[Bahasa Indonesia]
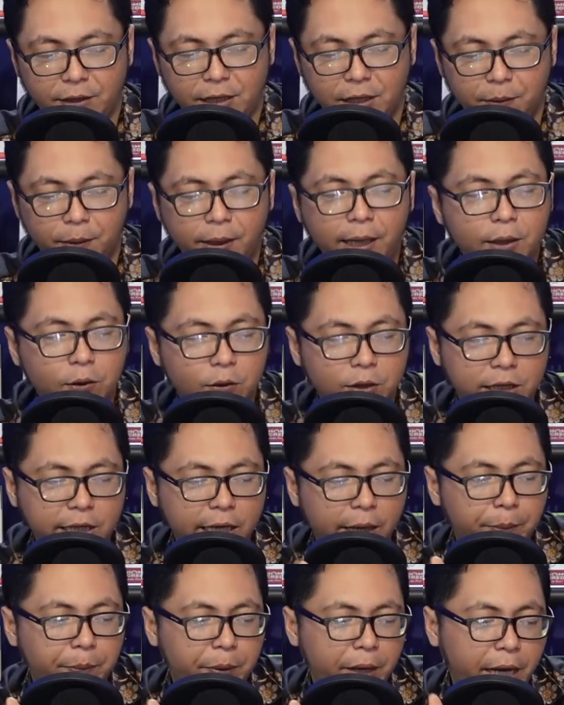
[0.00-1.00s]
fingerprint ada
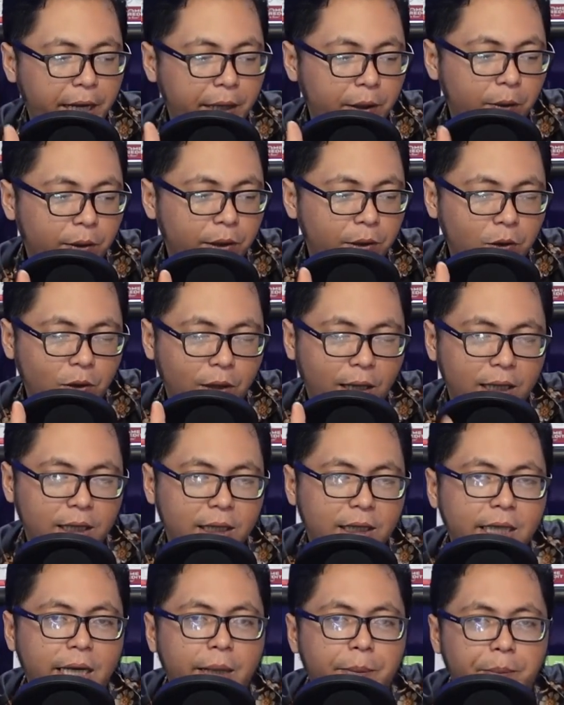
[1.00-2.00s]
tulisannya BNO itu
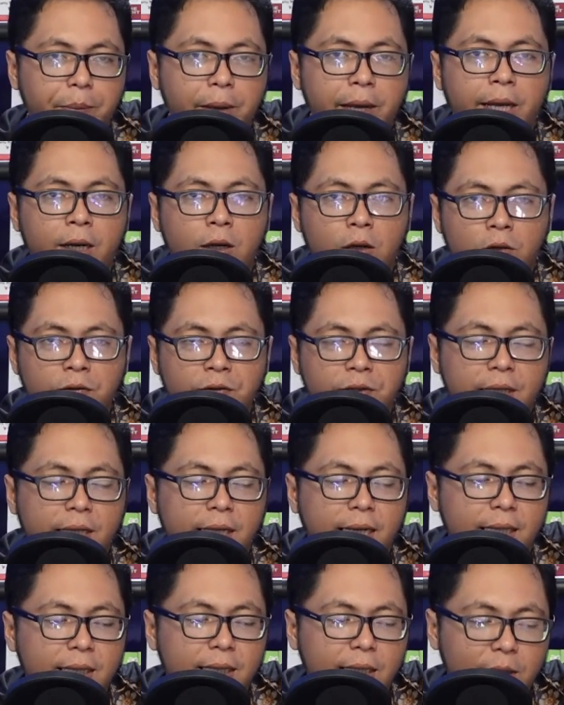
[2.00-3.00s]
artinya Bang Olufsen
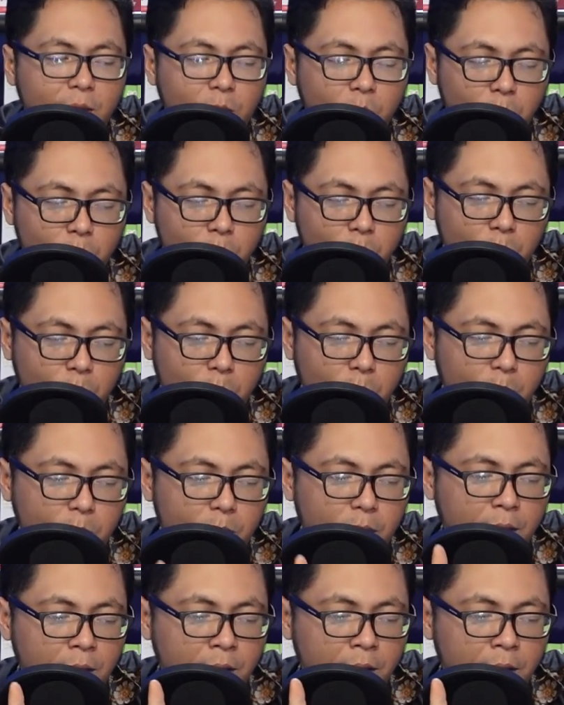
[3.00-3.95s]
ya jadi untuk